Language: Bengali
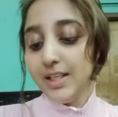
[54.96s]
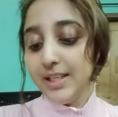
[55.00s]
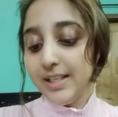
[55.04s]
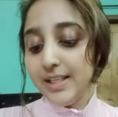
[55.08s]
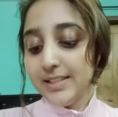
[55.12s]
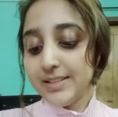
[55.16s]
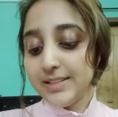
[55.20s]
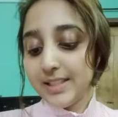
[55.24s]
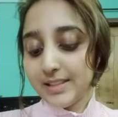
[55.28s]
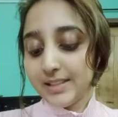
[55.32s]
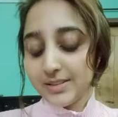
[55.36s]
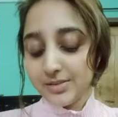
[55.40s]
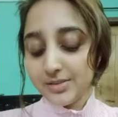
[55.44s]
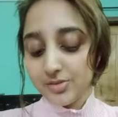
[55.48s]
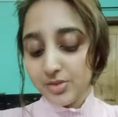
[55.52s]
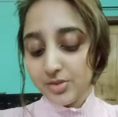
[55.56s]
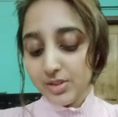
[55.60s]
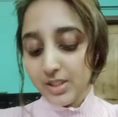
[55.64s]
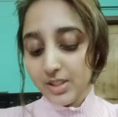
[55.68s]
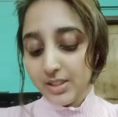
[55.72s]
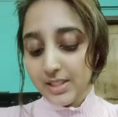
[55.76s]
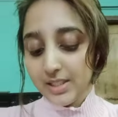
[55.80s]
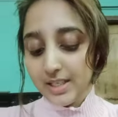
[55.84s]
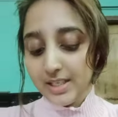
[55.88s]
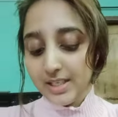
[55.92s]
এই
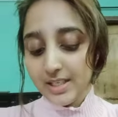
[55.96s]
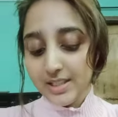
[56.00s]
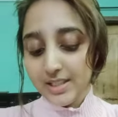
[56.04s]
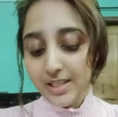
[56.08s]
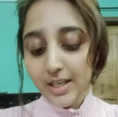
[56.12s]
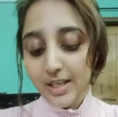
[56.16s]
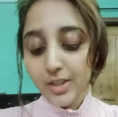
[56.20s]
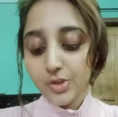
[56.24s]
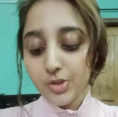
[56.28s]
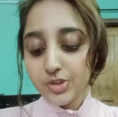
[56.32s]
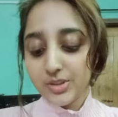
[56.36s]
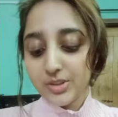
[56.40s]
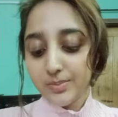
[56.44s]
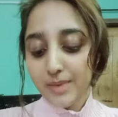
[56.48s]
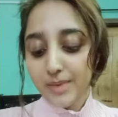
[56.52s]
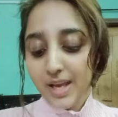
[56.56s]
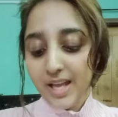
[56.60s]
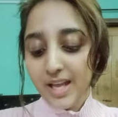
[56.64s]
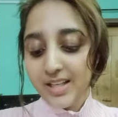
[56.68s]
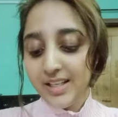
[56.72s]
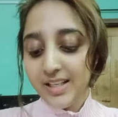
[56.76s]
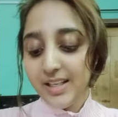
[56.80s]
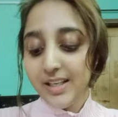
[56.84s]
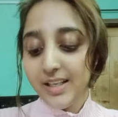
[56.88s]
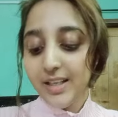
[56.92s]
সানস্ক্রিনটা দেখিয়ে দিই এটা হচ্ছে
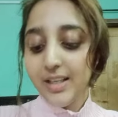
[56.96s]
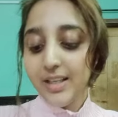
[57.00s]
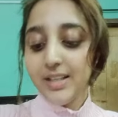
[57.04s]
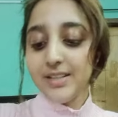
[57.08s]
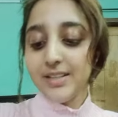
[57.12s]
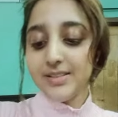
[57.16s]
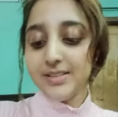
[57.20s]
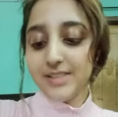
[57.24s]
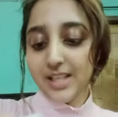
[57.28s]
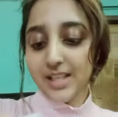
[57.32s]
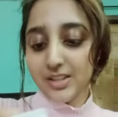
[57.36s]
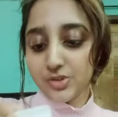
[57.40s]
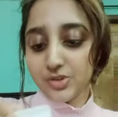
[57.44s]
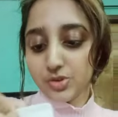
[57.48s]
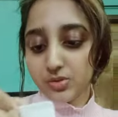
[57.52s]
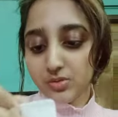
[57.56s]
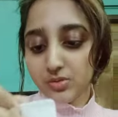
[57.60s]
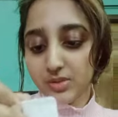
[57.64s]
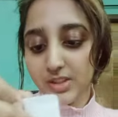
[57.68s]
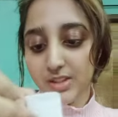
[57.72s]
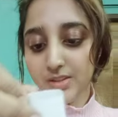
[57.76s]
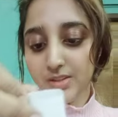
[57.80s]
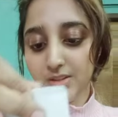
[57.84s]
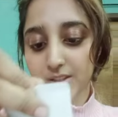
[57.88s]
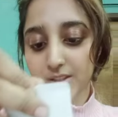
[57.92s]
ম্যালি
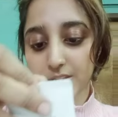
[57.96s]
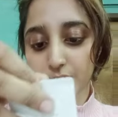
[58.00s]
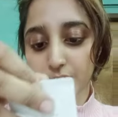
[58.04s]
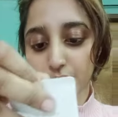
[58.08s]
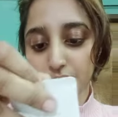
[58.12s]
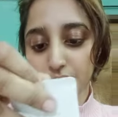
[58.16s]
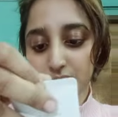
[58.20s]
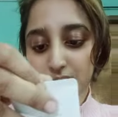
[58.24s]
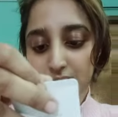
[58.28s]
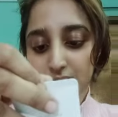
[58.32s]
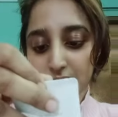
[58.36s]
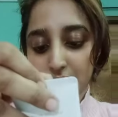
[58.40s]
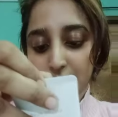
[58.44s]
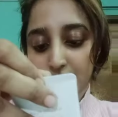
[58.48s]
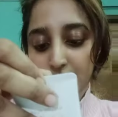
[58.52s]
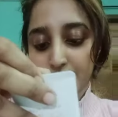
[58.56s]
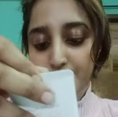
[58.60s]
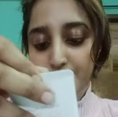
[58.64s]
সানস্ক্রিন এটা হচ্ছে